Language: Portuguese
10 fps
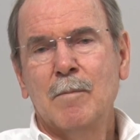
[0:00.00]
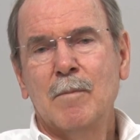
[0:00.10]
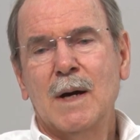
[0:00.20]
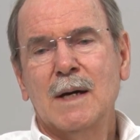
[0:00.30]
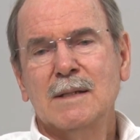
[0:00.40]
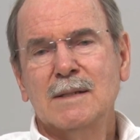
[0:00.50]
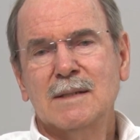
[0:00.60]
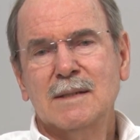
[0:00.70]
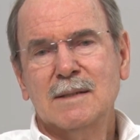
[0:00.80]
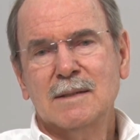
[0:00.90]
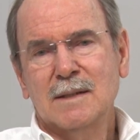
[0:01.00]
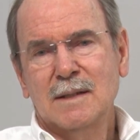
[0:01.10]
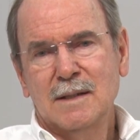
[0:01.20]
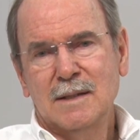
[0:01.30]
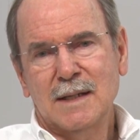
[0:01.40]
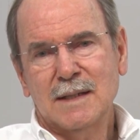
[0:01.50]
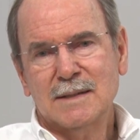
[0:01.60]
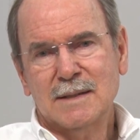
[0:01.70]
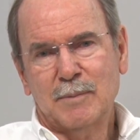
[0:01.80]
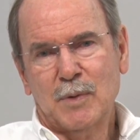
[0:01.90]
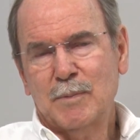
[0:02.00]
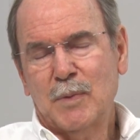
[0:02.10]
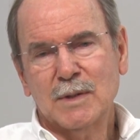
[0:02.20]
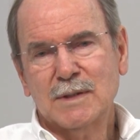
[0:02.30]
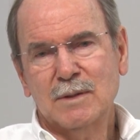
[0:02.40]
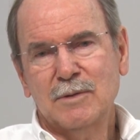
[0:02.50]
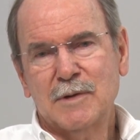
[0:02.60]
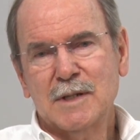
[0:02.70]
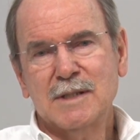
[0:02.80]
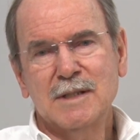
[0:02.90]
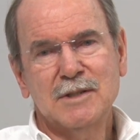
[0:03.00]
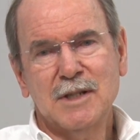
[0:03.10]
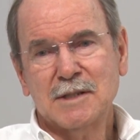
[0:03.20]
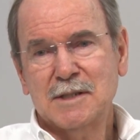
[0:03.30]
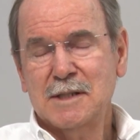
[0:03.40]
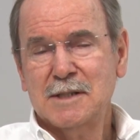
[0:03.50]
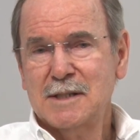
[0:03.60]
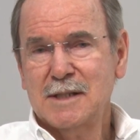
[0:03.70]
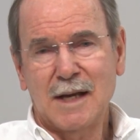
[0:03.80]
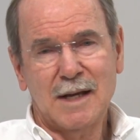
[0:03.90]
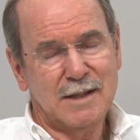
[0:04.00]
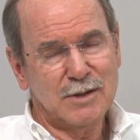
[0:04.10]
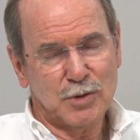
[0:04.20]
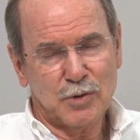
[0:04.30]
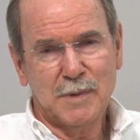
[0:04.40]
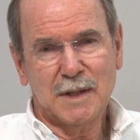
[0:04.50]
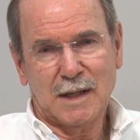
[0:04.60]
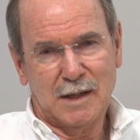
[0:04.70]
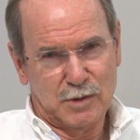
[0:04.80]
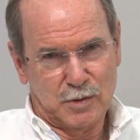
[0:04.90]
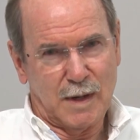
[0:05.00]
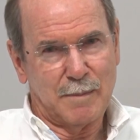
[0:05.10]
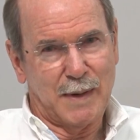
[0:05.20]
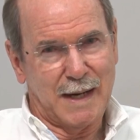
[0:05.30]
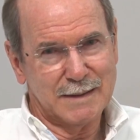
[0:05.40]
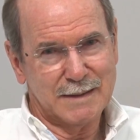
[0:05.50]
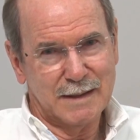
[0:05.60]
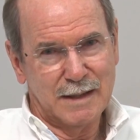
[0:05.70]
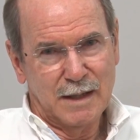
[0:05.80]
mas nesta proposta do Francisco de Assis que ele instrumentalizou a paz.